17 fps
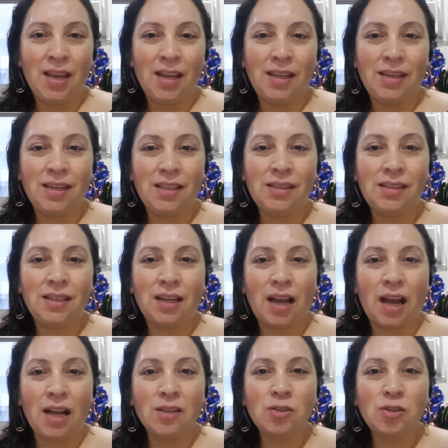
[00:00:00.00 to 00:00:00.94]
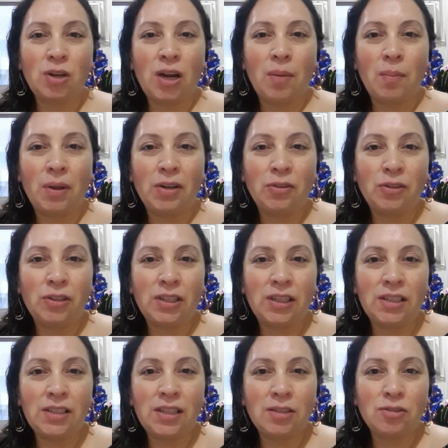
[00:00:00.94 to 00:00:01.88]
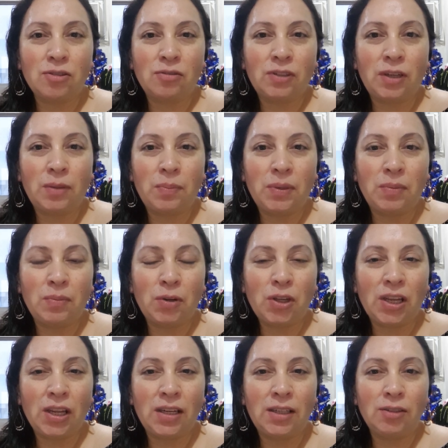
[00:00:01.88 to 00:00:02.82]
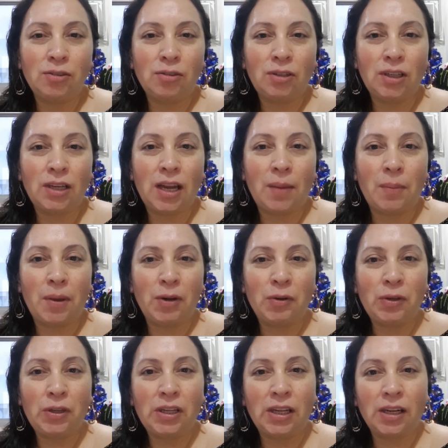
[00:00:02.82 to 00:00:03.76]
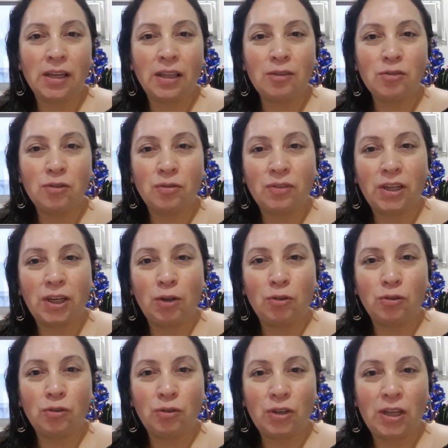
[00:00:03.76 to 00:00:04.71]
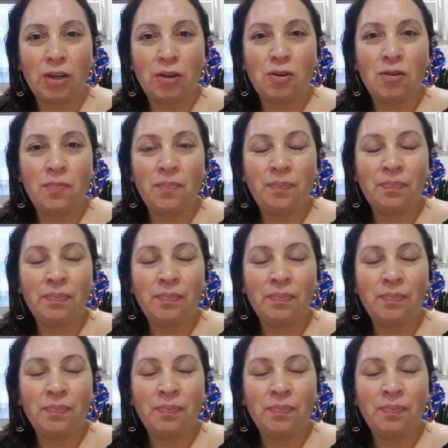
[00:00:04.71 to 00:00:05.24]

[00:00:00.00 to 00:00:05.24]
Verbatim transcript: en este caso la mano derecha sobre el primogénito y la mano izquierda sobre el otro hijo.